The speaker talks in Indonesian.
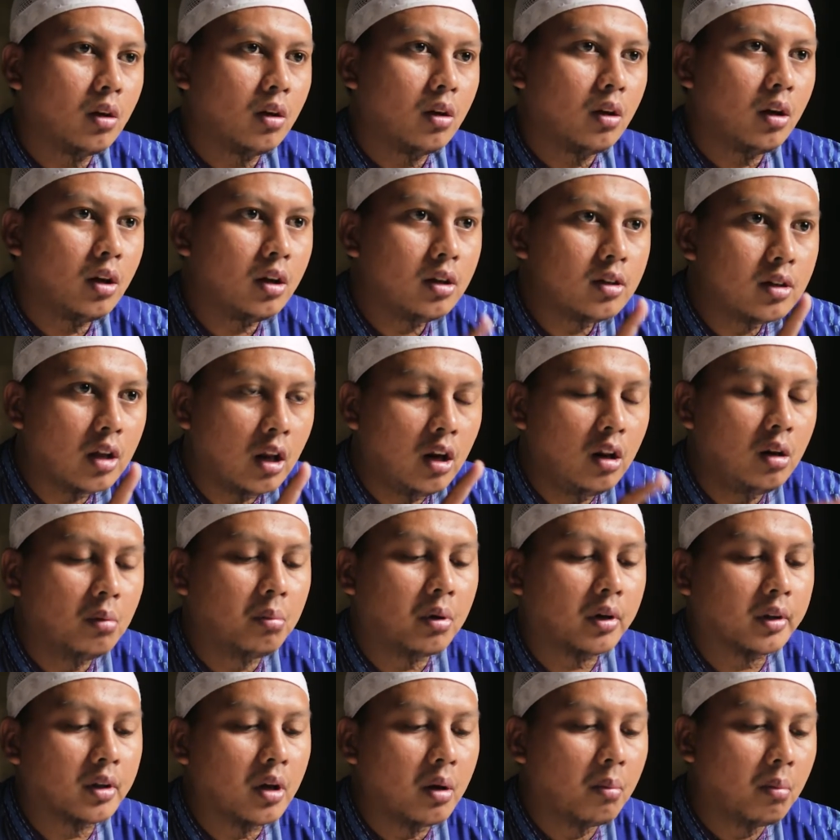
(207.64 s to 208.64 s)
Ini dalil
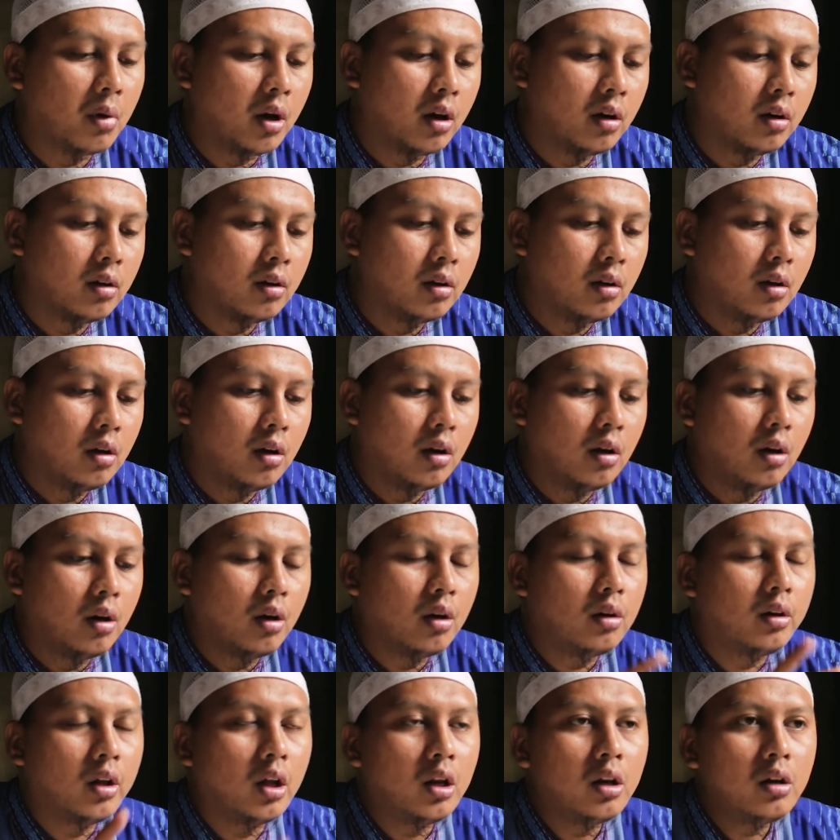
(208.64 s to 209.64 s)
pertama.
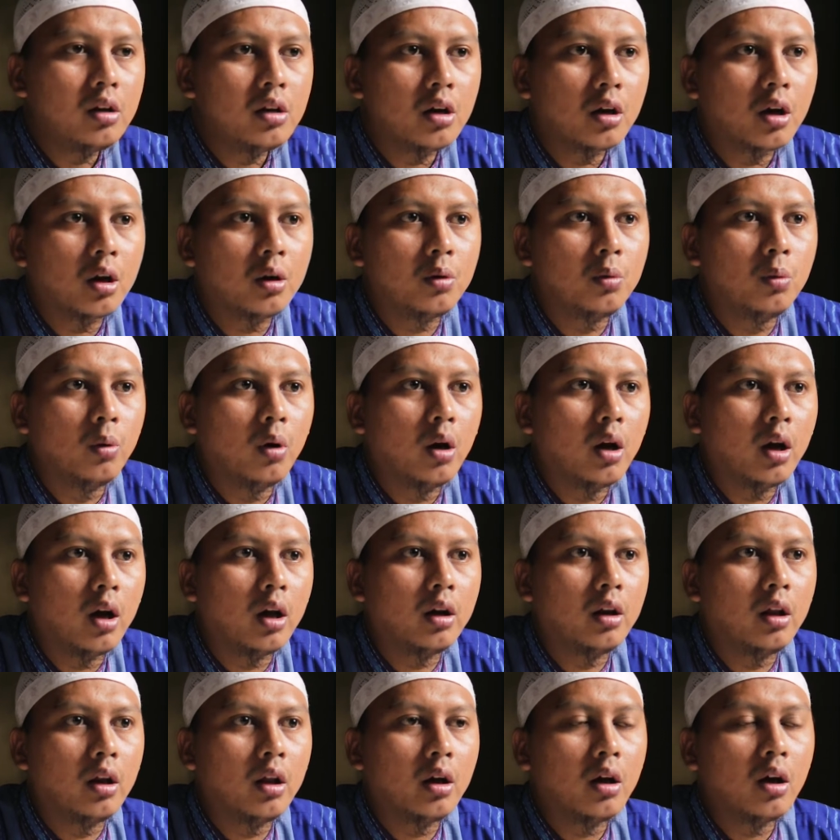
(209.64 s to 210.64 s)
Dalil yang kedua
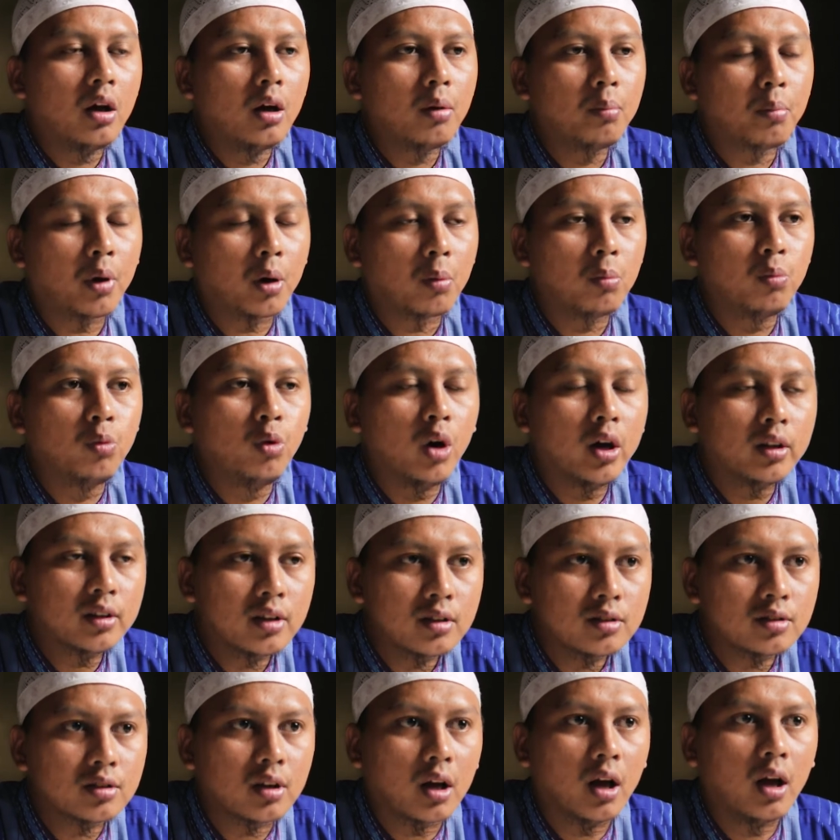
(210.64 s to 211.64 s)
adalah
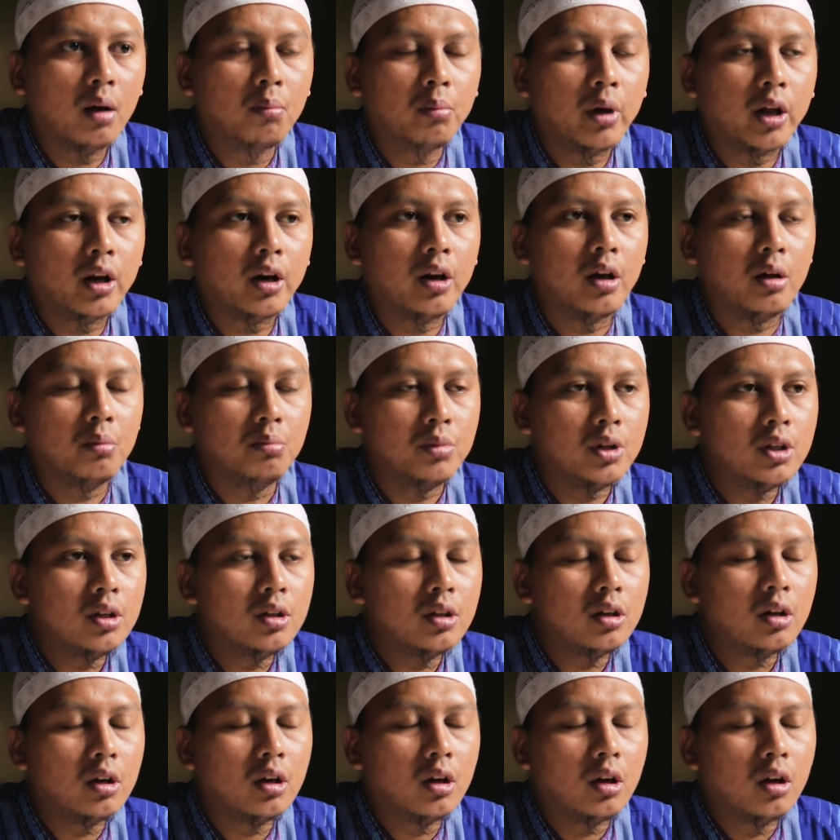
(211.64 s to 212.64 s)
perbuatan sahabat
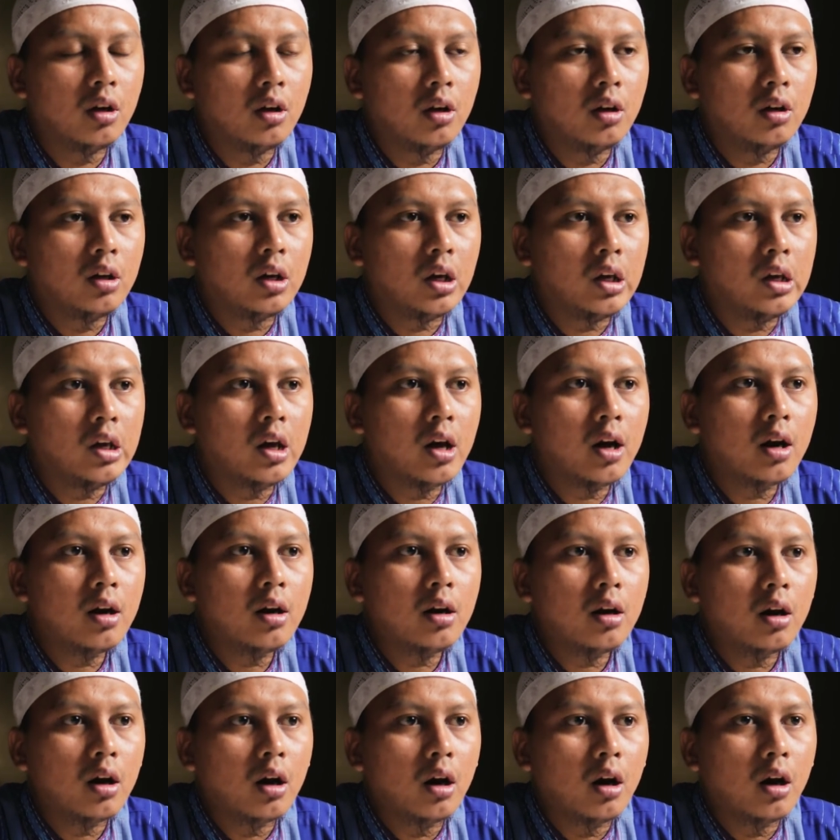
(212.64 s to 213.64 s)
Nabi
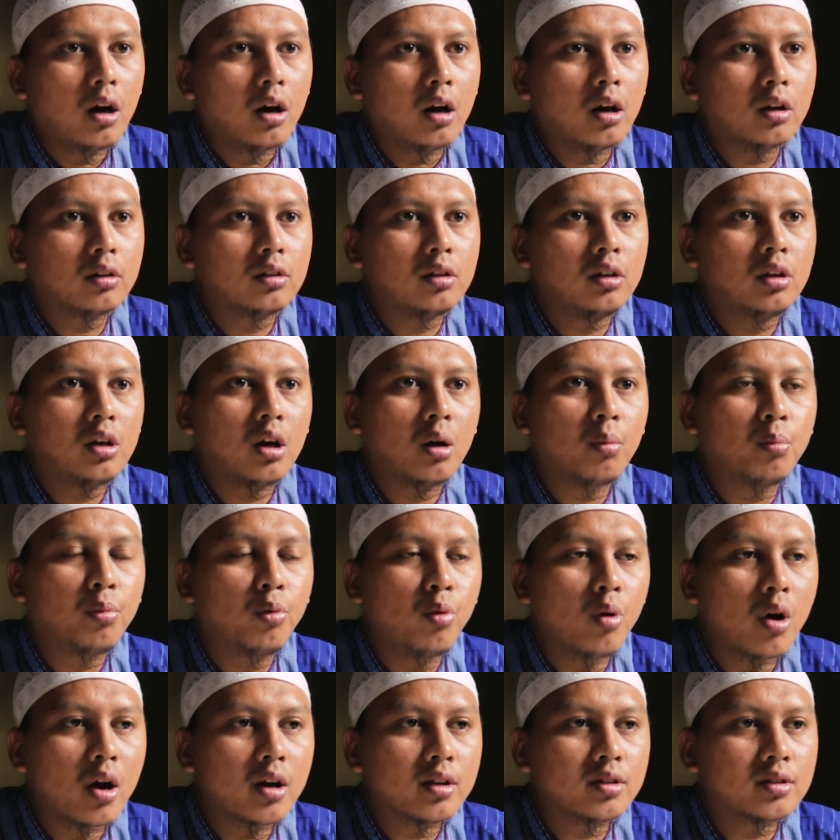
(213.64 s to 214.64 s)
yang ketika
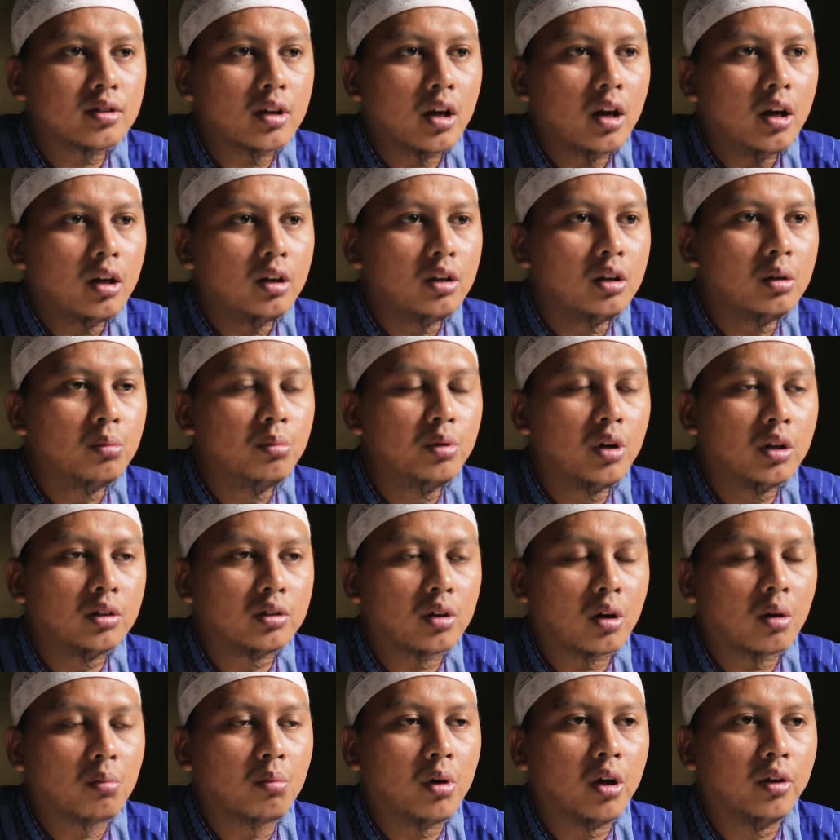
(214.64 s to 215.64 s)
puasa di bulan
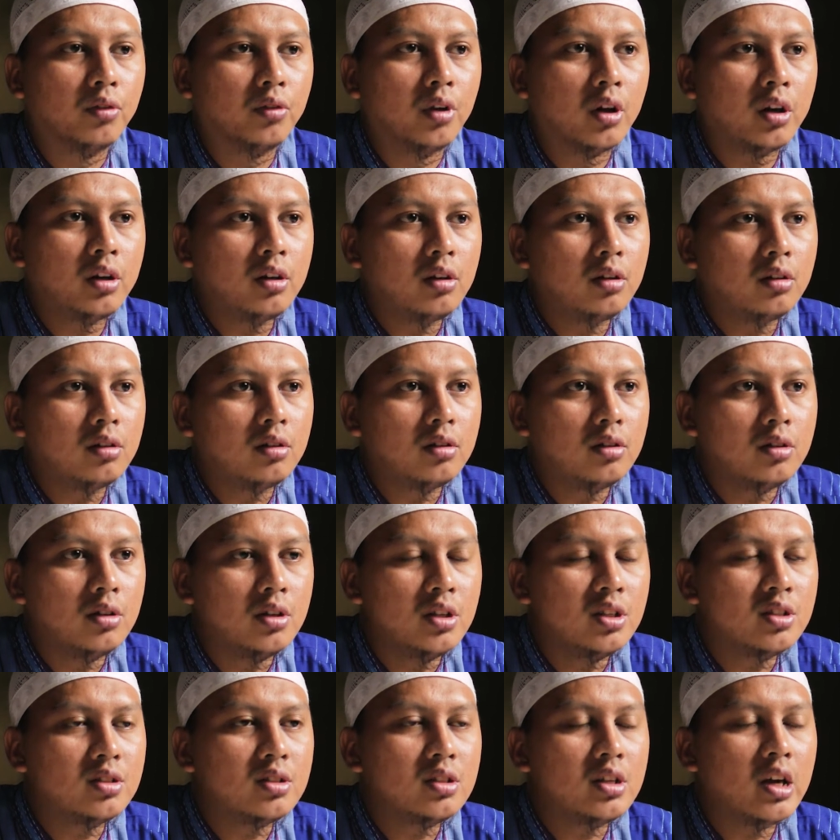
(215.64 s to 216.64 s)
Ramadan,
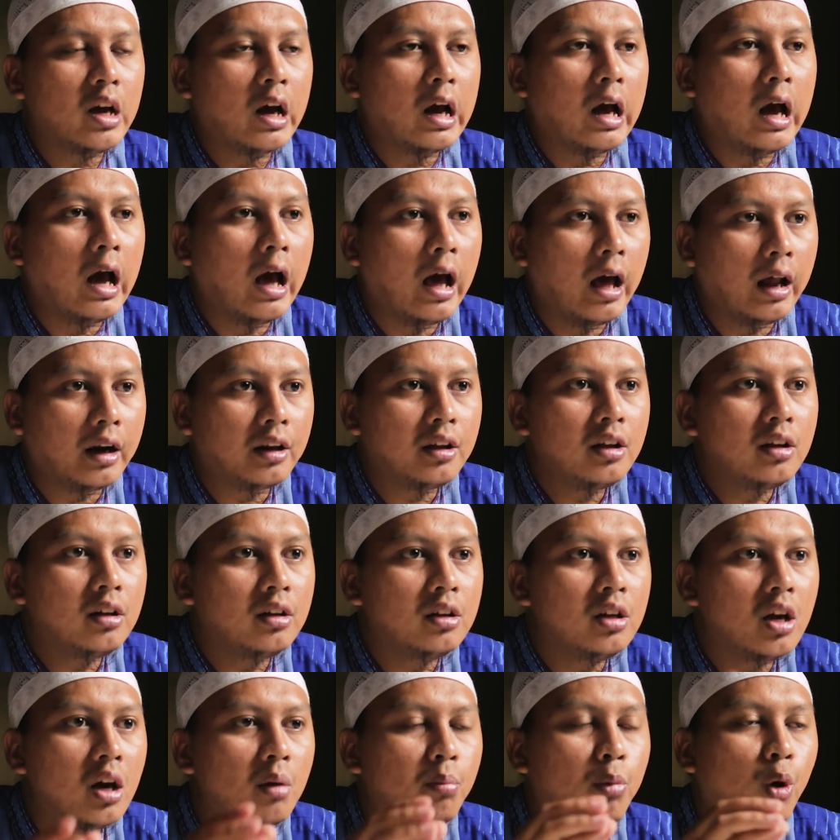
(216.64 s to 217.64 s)
di siang hari
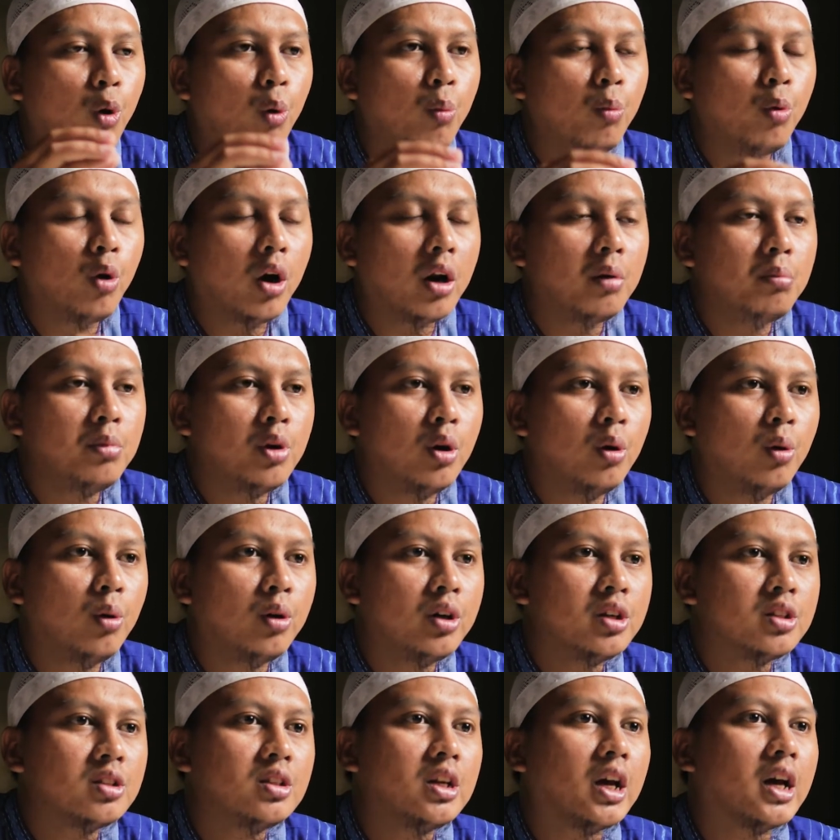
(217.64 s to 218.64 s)
dia berhubungan
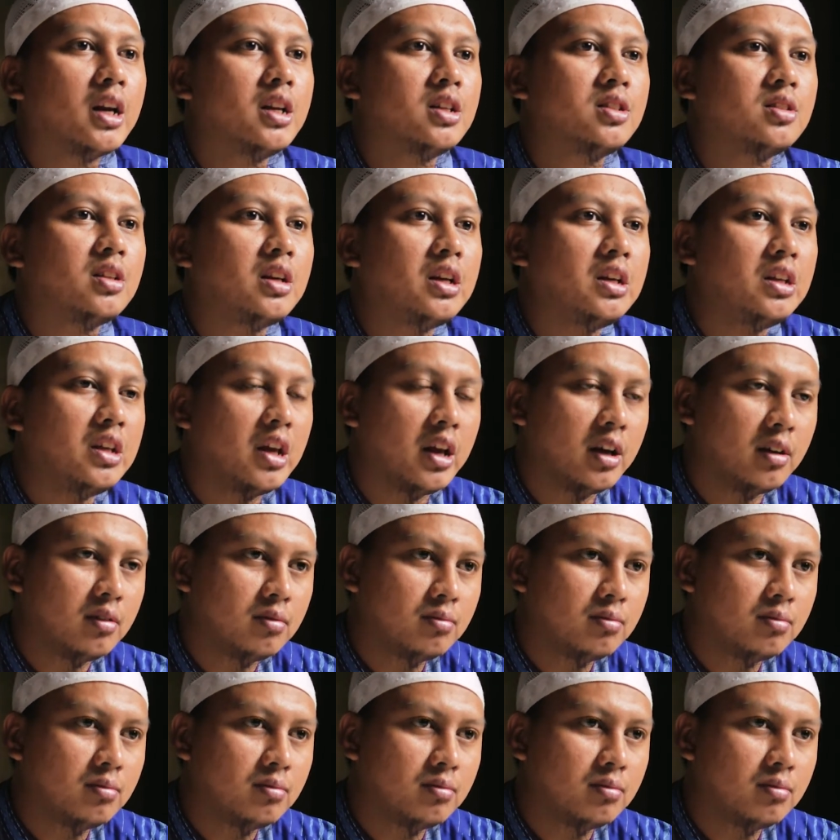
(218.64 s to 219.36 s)
biologis dengan istrinya.